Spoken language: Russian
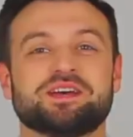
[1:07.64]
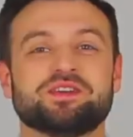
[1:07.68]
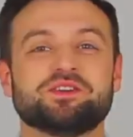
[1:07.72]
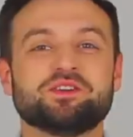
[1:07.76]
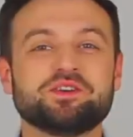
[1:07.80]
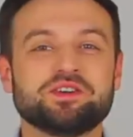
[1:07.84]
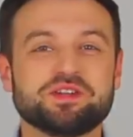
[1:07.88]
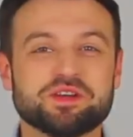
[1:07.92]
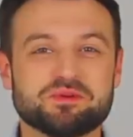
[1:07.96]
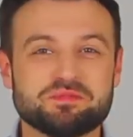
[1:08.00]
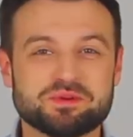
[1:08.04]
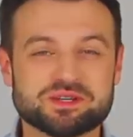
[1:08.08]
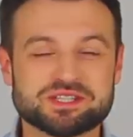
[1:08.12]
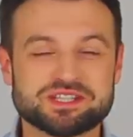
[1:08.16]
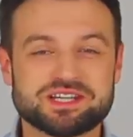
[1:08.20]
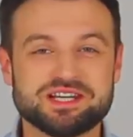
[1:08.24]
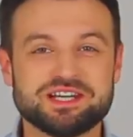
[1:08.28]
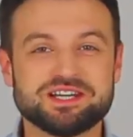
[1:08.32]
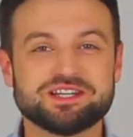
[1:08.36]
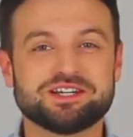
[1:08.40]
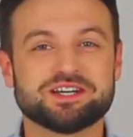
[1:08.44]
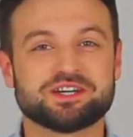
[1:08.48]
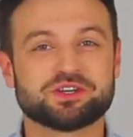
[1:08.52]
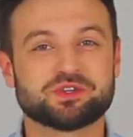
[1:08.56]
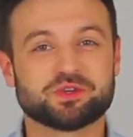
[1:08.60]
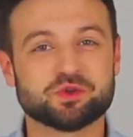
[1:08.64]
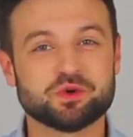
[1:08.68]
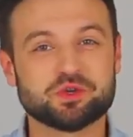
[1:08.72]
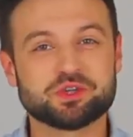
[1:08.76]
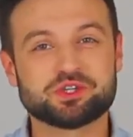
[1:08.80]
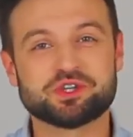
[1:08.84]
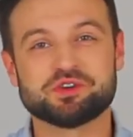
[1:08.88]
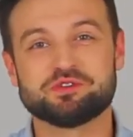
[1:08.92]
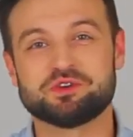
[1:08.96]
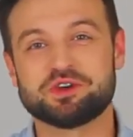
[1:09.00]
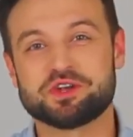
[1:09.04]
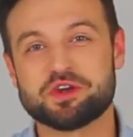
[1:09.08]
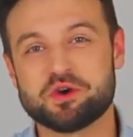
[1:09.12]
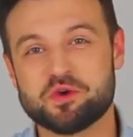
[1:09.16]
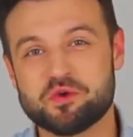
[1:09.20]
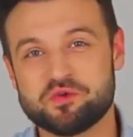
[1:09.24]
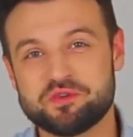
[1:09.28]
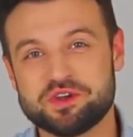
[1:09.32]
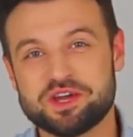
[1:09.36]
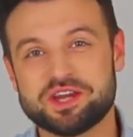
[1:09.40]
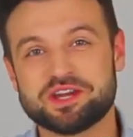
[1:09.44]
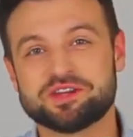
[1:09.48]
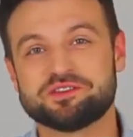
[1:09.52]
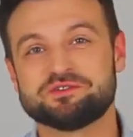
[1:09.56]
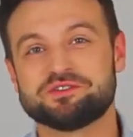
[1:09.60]
Ну и напоследок то, чего я
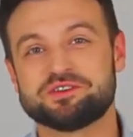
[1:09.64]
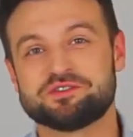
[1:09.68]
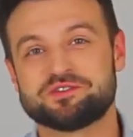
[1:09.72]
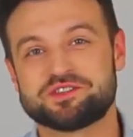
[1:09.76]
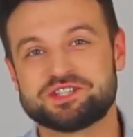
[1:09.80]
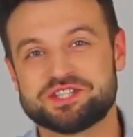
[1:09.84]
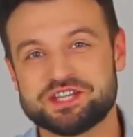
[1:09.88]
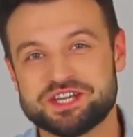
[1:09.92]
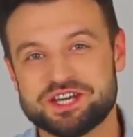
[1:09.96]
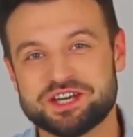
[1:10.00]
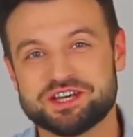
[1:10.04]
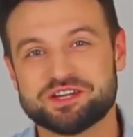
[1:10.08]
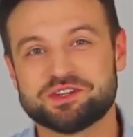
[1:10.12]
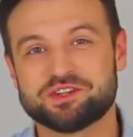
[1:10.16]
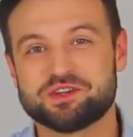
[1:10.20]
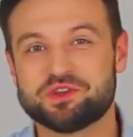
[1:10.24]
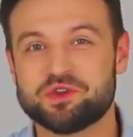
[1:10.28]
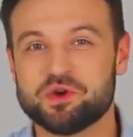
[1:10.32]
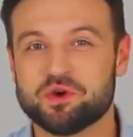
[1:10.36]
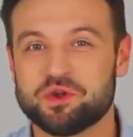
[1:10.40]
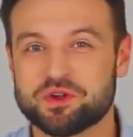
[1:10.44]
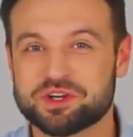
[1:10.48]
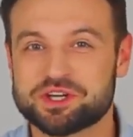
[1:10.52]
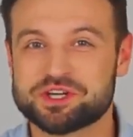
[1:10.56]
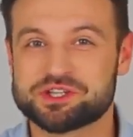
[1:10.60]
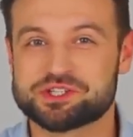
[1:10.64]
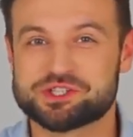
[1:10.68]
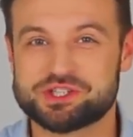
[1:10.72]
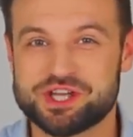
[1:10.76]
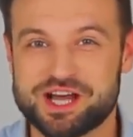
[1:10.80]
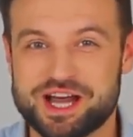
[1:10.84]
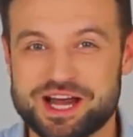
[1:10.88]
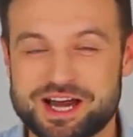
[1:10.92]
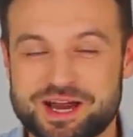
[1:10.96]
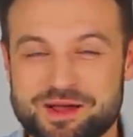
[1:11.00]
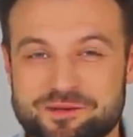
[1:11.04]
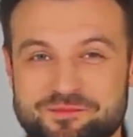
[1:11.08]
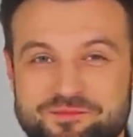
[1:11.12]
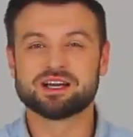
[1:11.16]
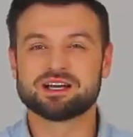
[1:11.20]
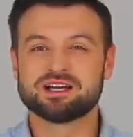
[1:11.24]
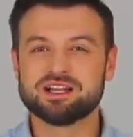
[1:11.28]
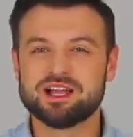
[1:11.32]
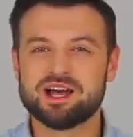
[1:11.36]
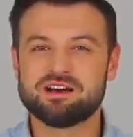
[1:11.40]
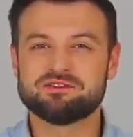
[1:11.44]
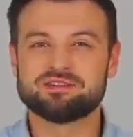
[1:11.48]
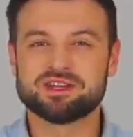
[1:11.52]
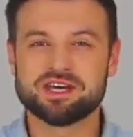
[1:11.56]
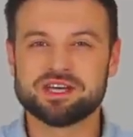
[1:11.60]
уверен, вы все долго ждали.
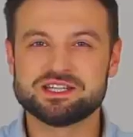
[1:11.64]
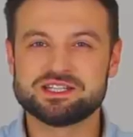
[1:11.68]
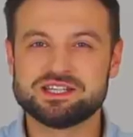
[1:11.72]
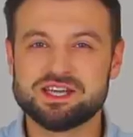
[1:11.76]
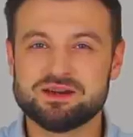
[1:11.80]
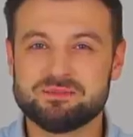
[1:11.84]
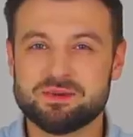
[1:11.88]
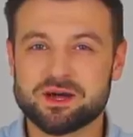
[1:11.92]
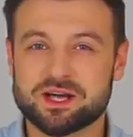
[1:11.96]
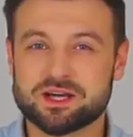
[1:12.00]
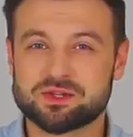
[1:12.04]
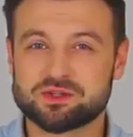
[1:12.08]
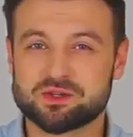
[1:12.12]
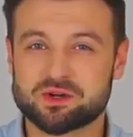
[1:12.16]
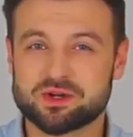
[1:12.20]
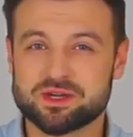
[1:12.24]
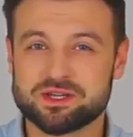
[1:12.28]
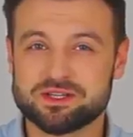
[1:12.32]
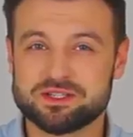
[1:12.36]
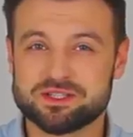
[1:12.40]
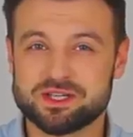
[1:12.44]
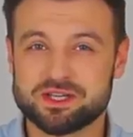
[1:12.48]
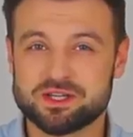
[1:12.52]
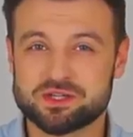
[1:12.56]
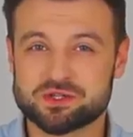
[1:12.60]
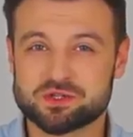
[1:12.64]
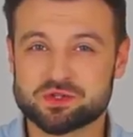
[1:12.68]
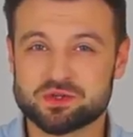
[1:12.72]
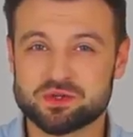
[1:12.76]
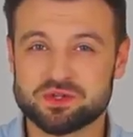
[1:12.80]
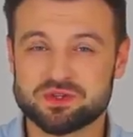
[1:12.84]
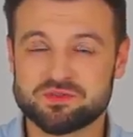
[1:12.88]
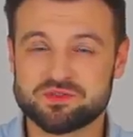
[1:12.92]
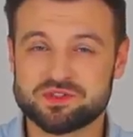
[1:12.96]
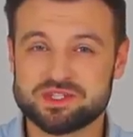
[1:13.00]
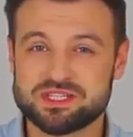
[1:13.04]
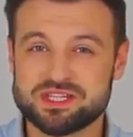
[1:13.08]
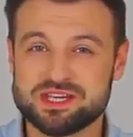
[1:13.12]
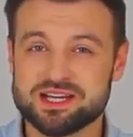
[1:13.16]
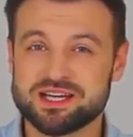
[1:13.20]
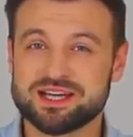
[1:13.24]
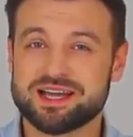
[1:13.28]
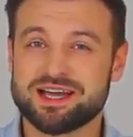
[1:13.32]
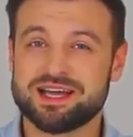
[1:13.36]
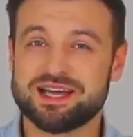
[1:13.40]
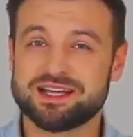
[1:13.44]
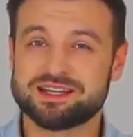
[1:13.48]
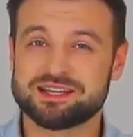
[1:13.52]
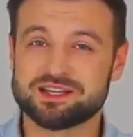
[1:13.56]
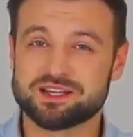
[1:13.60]
Главная тема, которая интересует
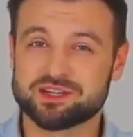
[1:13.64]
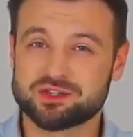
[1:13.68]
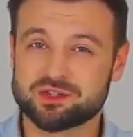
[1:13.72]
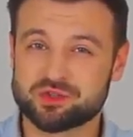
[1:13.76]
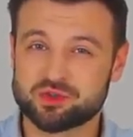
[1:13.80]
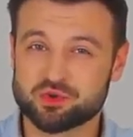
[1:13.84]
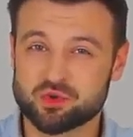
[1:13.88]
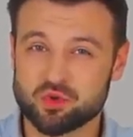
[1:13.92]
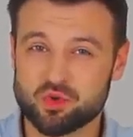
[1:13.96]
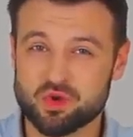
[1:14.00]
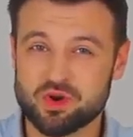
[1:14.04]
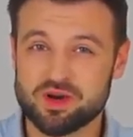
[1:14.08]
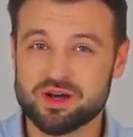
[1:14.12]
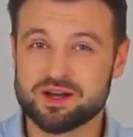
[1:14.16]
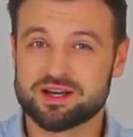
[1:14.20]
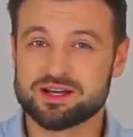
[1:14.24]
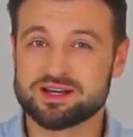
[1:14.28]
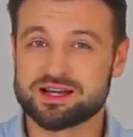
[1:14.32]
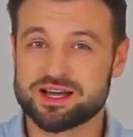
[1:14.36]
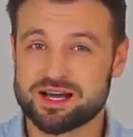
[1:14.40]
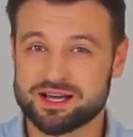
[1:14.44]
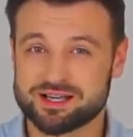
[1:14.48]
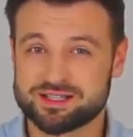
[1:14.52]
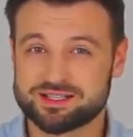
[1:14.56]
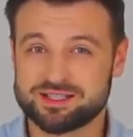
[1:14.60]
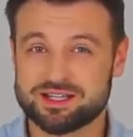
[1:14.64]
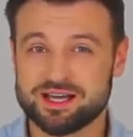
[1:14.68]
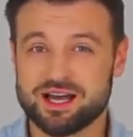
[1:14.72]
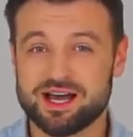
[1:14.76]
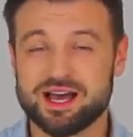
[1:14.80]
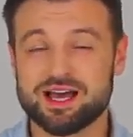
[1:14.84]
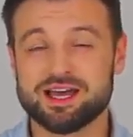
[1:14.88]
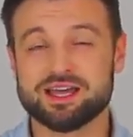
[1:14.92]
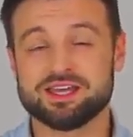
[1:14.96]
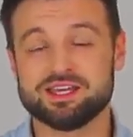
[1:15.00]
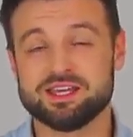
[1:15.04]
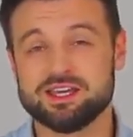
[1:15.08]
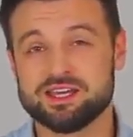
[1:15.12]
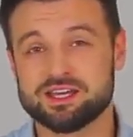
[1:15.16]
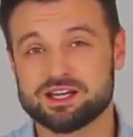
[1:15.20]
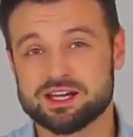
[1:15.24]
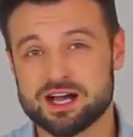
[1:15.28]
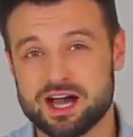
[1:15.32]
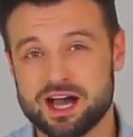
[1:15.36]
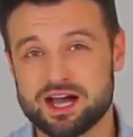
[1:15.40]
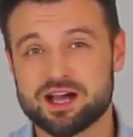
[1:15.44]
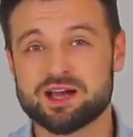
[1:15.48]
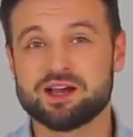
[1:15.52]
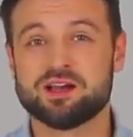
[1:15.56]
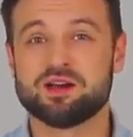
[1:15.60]
всех, это кто, когда и
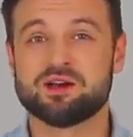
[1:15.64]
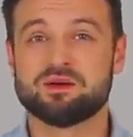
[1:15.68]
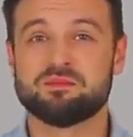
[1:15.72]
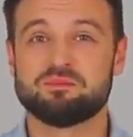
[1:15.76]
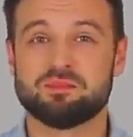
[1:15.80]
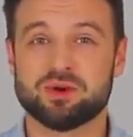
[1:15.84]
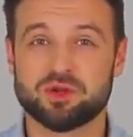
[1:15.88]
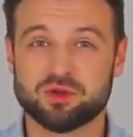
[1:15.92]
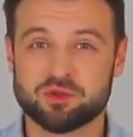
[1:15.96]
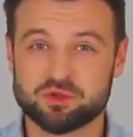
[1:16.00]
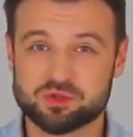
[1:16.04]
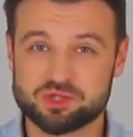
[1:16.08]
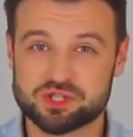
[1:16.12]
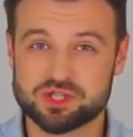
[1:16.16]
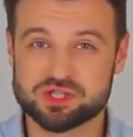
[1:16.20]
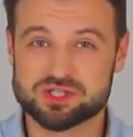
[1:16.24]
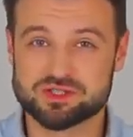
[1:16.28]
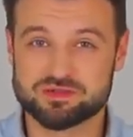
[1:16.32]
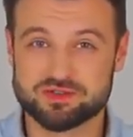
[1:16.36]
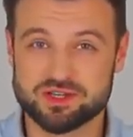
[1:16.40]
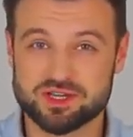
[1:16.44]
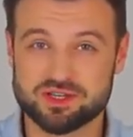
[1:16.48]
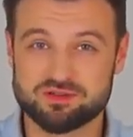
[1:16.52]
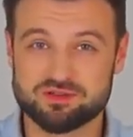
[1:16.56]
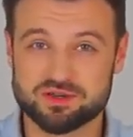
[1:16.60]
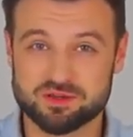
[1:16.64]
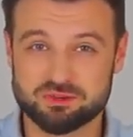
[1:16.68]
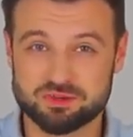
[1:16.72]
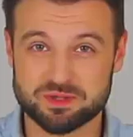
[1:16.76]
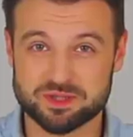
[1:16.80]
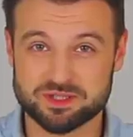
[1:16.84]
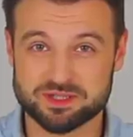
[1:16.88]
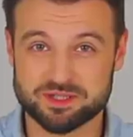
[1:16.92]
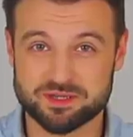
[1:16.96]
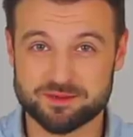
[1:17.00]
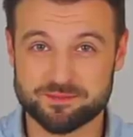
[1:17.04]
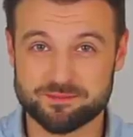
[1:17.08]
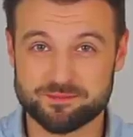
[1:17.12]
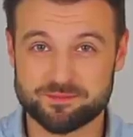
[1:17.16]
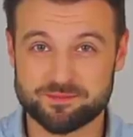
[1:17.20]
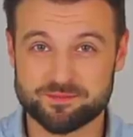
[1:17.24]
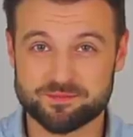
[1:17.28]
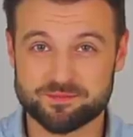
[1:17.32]
как получит свои выплаты.